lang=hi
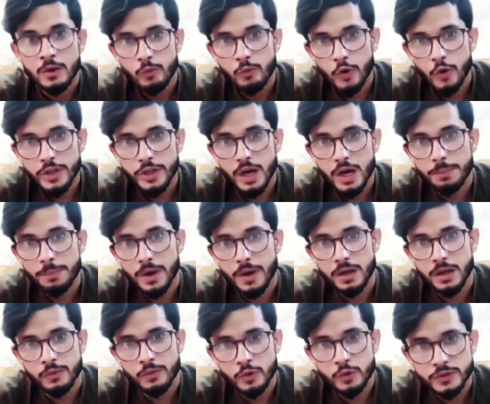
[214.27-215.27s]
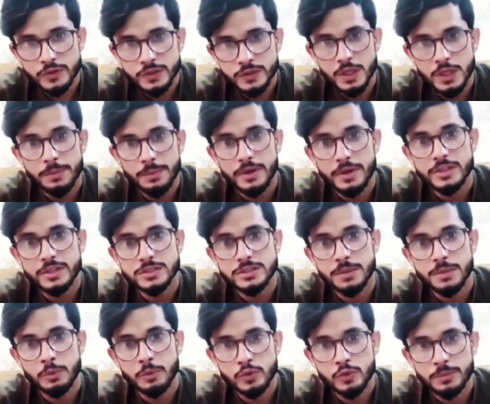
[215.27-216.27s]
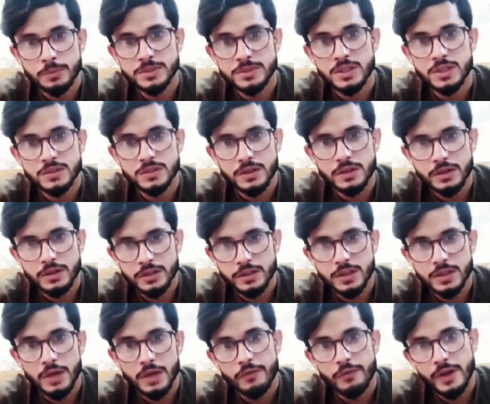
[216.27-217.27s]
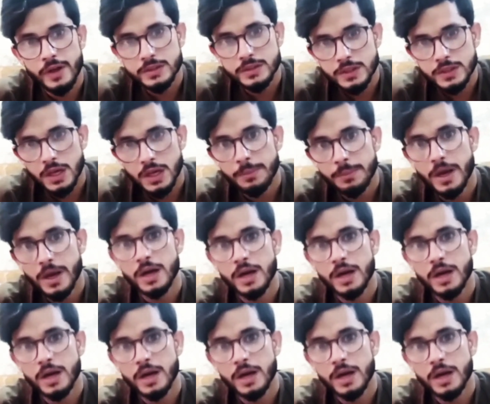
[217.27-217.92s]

वही आप आगे वही सेम कंडीशन में उसमें जैसे ख़रीदा है वैसे ही आप